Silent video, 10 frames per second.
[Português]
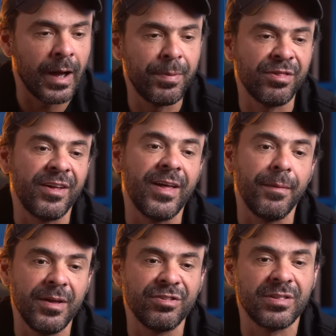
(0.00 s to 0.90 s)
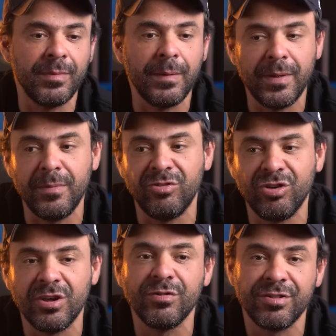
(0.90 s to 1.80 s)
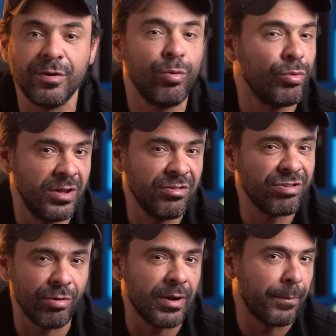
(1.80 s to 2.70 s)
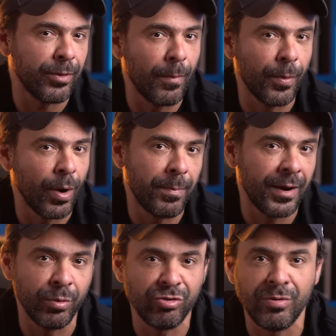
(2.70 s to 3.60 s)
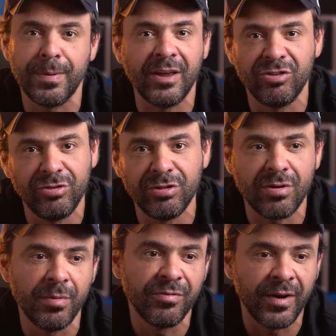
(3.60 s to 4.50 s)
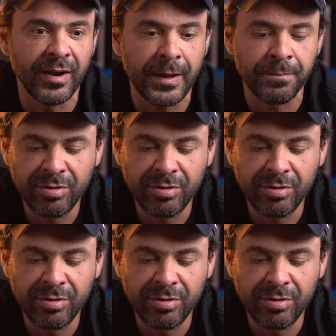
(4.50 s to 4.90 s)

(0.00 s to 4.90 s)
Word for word: apesar da mesa também permitir que você conquiste seu capital próprio, ela não te impede disso, como eu falei.